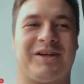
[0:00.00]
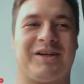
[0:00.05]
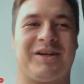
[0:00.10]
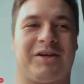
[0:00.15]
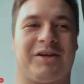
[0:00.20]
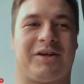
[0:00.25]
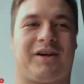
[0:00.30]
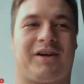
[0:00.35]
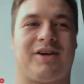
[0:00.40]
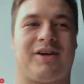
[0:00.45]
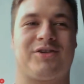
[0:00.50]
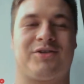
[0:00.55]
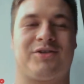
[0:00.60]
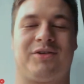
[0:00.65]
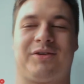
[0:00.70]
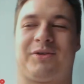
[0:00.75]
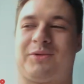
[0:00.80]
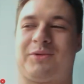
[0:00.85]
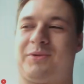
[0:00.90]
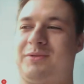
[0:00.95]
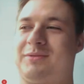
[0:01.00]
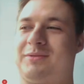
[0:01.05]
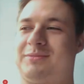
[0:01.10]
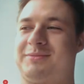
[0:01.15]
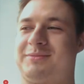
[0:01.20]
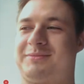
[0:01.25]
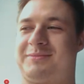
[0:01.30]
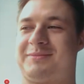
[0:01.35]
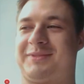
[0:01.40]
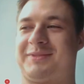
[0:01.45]
Э, каждую игру
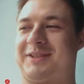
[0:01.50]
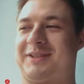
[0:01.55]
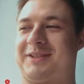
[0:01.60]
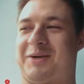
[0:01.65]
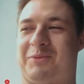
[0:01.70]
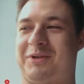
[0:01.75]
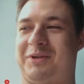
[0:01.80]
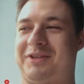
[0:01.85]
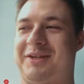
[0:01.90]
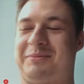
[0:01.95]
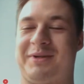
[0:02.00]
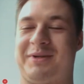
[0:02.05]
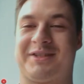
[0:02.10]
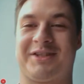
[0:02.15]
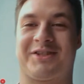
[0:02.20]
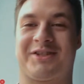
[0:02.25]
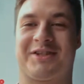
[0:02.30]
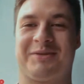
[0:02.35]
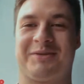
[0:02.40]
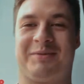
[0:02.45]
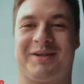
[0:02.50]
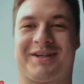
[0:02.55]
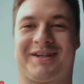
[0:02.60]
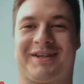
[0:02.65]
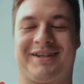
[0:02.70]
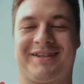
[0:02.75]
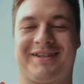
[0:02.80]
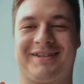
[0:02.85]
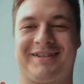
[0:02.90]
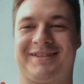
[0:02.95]
тут работать без ошибок.
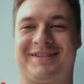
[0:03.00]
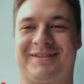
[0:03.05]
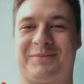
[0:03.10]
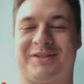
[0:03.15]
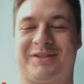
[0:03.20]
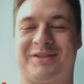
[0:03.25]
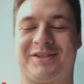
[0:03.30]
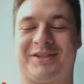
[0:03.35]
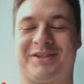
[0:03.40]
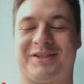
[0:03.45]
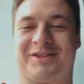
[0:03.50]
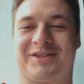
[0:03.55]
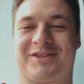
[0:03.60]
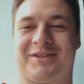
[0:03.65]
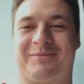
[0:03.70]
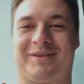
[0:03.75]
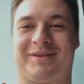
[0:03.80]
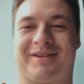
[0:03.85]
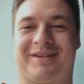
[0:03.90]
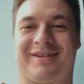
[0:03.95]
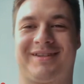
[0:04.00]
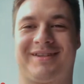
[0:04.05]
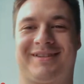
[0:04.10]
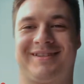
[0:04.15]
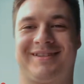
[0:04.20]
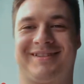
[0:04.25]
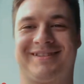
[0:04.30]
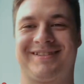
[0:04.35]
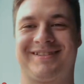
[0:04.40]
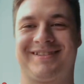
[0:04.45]
Без ошибок.
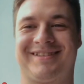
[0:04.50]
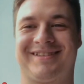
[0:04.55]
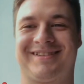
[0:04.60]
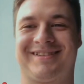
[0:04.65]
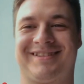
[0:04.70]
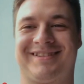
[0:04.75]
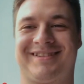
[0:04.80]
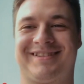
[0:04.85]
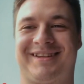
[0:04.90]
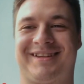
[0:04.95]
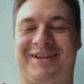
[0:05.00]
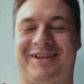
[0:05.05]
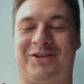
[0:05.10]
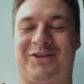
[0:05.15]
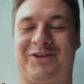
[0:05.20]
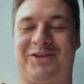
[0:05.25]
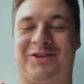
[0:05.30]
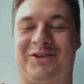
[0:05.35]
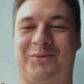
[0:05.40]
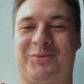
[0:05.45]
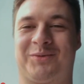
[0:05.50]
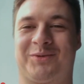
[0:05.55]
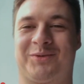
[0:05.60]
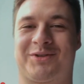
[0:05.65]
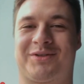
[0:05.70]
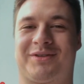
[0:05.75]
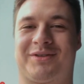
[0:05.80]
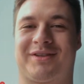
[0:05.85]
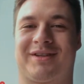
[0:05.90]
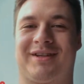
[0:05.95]
Я думаю,
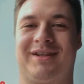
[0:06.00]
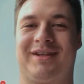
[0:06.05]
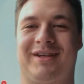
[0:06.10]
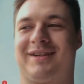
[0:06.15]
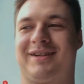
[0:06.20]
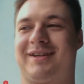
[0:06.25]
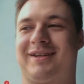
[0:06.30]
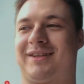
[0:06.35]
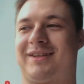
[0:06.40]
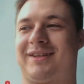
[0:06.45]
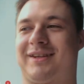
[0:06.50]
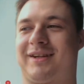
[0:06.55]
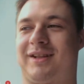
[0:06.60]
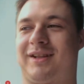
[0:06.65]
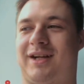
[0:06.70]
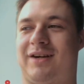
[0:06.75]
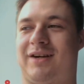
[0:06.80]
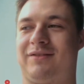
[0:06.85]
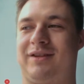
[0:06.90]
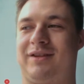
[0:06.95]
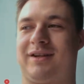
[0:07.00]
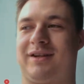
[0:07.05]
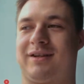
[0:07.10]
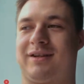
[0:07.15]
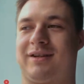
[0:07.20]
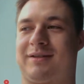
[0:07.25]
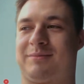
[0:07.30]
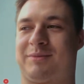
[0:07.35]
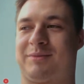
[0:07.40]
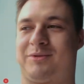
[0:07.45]
что это
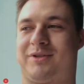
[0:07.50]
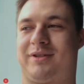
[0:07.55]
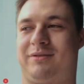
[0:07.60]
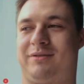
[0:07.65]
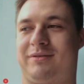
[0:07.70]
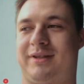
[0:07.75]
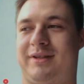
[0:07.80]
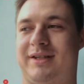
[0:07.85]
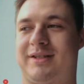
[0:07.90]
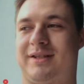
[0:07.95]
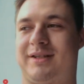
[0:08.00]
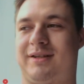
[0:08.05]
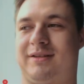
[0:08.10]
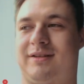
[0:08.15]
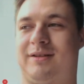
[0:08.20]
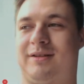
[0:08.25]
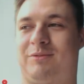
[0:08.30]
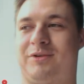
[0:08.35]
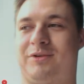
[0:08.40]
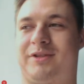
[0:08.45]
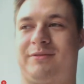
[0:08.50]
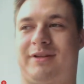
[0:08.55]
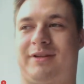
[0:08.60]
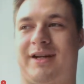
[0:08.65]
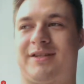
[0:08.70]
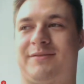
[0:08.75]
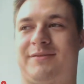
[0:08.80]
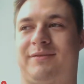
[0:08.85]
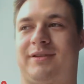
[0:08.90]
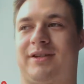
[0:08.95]
главное, потому что, ну, если, допустим,
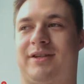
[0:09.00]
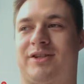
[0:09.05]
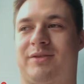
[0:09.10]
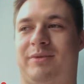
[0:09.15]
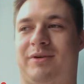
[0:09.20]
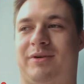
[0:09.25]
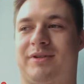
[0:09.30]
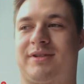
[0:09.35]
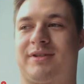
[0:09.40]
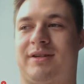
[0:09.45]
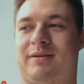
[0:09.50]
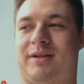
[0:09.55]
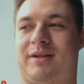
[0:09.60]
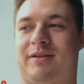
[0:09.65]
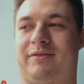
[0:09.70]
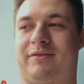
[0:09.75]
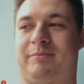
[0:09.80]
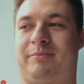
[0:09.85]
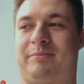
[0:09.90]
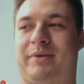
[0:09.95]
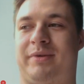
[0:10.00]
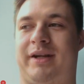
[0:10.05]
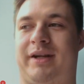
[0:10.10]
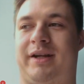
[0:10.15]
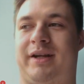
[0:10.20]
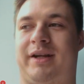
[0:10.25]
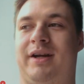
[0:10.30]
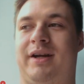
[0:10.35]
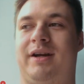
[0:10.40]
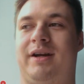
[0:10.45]
Лайсман ошибется, а там,
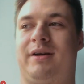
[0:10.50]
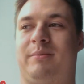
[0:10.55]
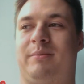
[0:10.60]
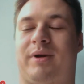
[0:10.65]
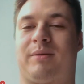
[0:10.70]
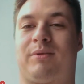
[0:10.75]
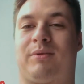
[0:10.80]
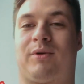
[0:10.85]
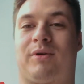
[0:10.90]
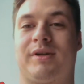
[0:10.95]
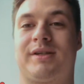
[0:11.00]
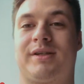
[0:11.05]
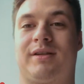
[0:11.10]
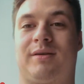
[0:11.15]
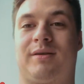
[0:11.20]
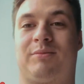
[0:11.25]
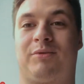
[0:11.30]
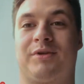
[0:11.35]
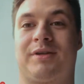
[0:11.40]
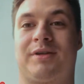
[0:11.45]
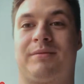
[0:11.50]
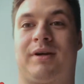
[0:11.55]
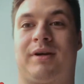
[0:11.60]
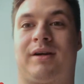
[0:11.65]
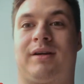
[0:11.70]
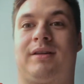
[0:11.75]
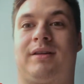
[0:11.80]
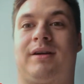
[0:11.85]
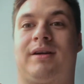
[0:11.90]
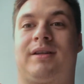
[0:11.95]
при пробросе, допустим, да,
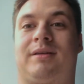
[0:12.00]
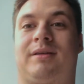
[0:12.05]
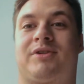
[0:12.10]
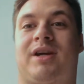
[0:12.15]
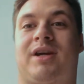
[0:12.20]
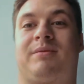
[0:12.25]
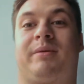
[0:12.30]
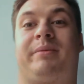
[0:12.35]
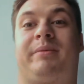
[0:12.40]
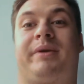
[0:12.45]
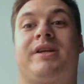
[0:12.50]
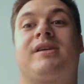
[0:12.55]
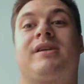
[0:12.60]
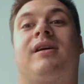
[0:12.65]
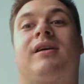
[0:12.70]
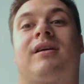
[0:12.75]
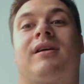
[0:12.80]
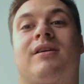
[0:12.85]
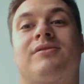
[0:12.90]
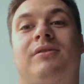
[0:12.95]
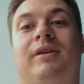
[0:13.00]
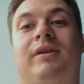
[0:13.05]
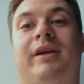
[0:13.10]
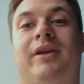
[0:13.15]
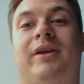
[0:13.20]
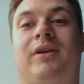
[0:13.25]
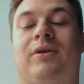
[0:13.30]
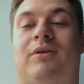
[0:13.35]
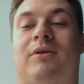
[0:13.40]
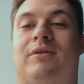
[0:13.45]
когда там, шайба перешла красную
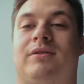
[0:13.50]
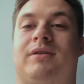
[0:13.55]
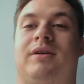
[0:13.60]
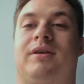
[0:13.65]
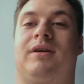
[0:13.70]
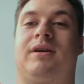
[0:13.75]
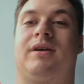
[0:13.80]
линию, он